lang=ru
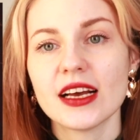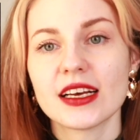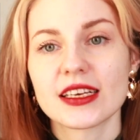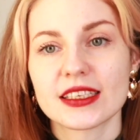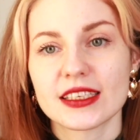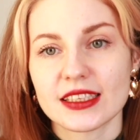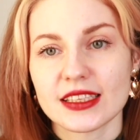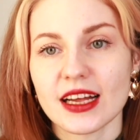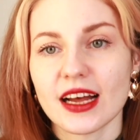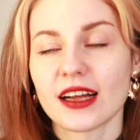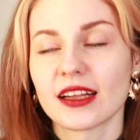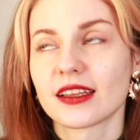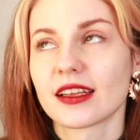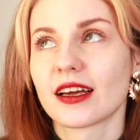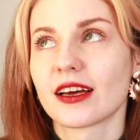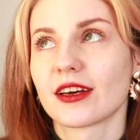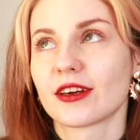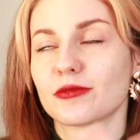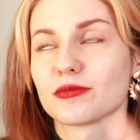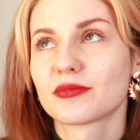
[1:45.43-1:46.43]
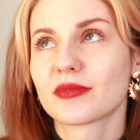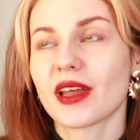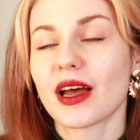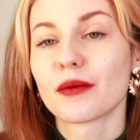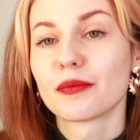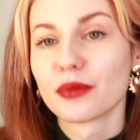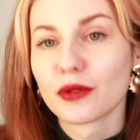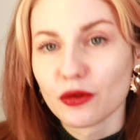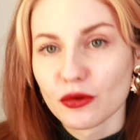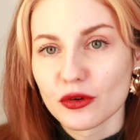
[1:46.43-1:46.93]
стала
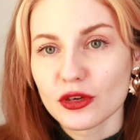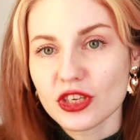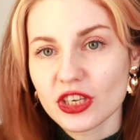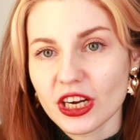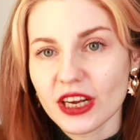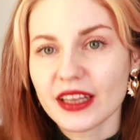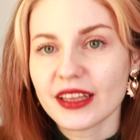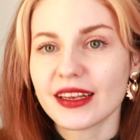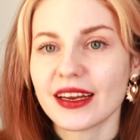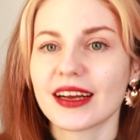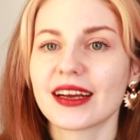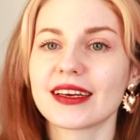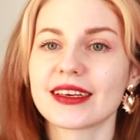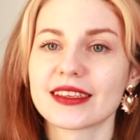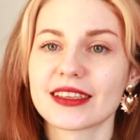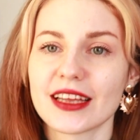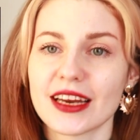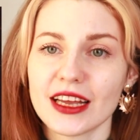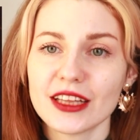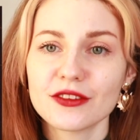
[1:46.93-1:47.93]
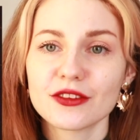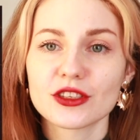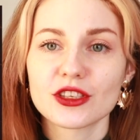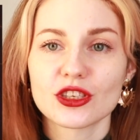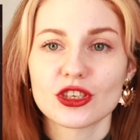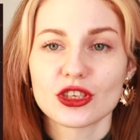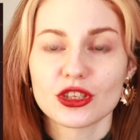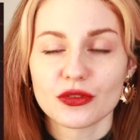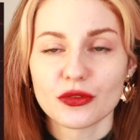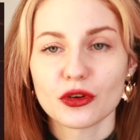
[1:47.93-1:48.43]
обложкой для календаря
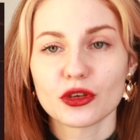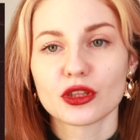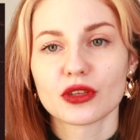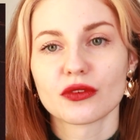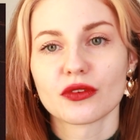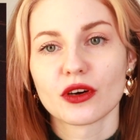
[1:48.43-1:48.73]
24